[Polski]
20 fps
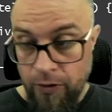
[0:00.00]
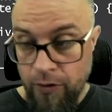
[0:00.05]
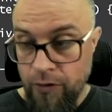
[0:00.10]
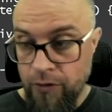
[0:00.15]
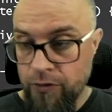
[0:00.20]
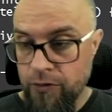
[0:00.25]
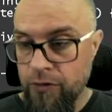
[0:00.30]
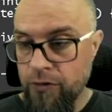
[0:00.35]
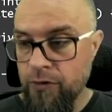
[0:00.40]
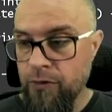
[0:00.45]

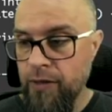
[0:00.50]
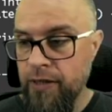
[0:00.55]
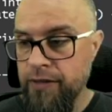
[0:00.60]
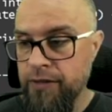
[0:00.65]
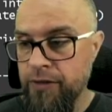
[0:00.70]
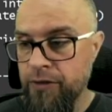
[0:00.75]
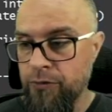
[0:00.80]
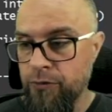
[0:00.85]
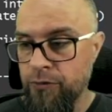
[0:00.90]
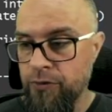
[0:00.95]
O,
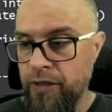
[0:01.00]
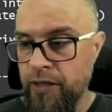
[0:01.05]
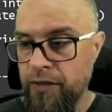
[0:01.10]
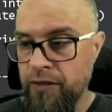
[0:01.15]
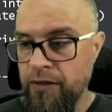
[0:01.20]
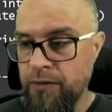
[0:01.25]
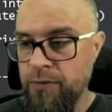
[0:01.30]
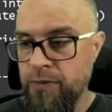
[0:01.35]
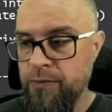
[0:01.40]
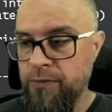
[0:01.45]
dokładnie
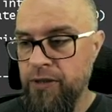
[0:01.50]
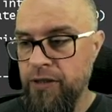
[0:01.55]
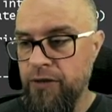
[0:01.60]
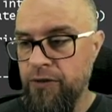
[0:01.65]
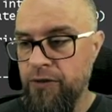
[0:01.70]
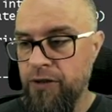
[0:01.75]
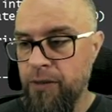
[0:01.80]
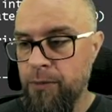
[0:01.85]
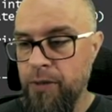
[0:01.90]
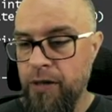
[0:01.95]
tutaj. Gdybym
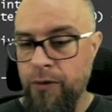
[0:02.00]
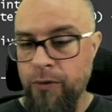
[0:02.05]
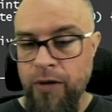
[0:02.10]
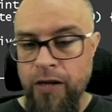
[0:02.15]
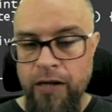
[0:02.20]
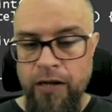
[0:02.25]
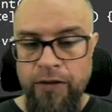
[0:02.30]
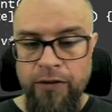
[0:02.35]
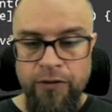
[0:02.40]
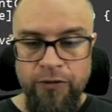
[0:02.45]
tego nie miał,